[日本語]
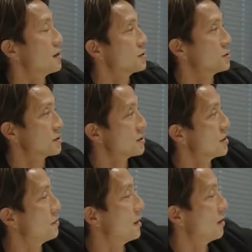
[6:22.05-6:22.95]
アクションさ
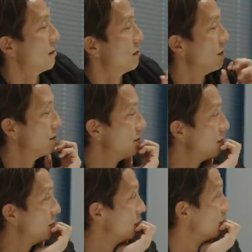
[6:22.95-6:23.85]
せれば
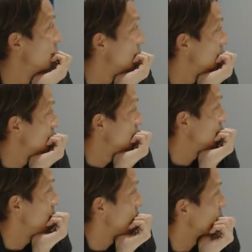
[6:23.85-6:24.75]

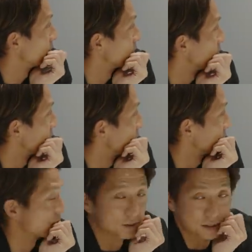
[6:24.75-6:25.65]
いいのかなっていう気が
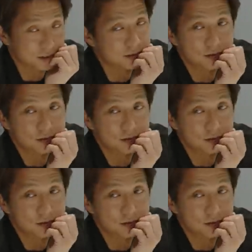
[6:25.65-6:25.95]
してます。